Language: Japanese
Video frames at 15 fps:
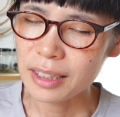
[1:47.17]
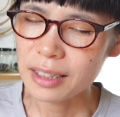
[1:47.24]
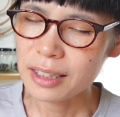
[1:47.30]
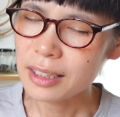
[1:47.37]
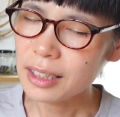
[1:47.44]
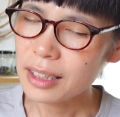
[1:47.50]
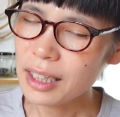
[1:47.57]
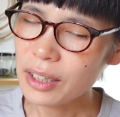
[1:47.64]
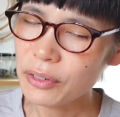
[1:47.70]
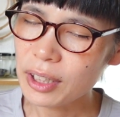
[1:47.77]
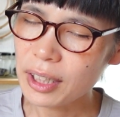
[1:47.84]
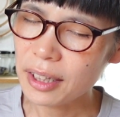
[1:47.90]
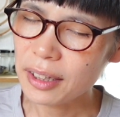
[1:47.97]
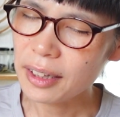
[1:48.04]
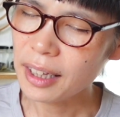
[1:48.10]
時間は
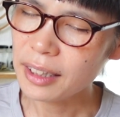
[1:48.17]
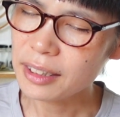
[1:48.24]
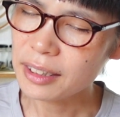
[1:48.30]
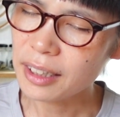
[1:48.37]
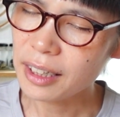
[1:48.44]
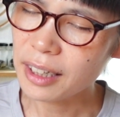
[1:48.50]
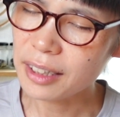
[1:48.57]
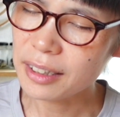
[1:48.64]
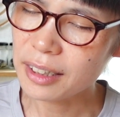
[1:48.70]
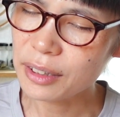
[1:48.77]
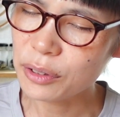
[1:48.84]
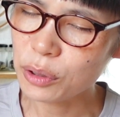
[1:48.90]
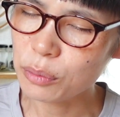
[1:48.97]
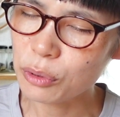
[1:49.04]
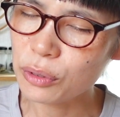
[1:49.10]
寝てないんじゃないかなっ
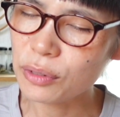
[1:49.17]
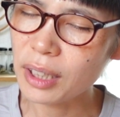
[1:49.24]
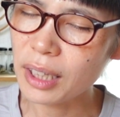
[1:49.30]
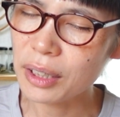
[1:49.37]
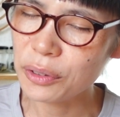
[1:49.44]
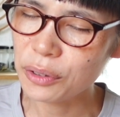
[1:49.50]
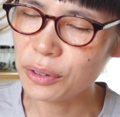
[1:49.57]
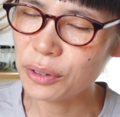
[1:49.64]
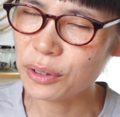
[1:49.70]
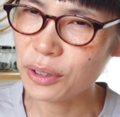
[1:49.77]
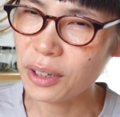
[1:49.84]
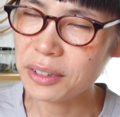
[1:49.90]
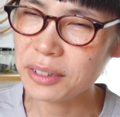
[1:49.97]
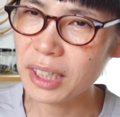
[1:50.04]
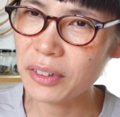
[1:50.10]
て思うんだけど
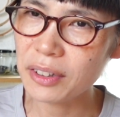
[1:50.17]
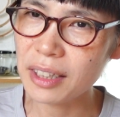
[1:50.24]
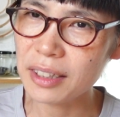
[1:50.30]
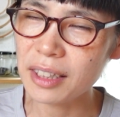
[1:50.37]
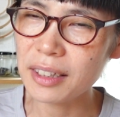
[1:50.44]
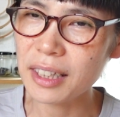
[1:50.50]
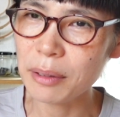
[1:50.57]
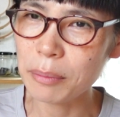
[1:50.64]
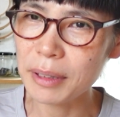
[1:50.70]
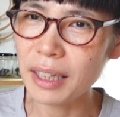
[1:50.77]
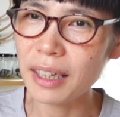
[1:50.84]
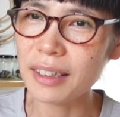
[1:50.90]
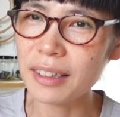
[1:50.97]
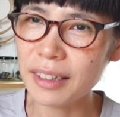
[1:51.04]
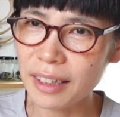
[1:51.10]
それぐらいは寝ててみ
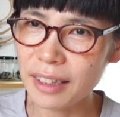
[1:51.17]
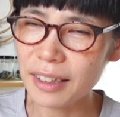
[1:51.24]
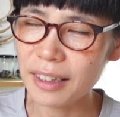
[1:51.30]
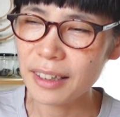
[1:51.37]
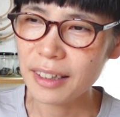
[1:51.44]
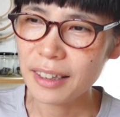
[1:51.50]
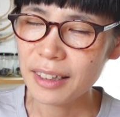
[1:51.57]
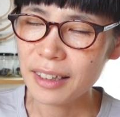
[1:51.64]
たいで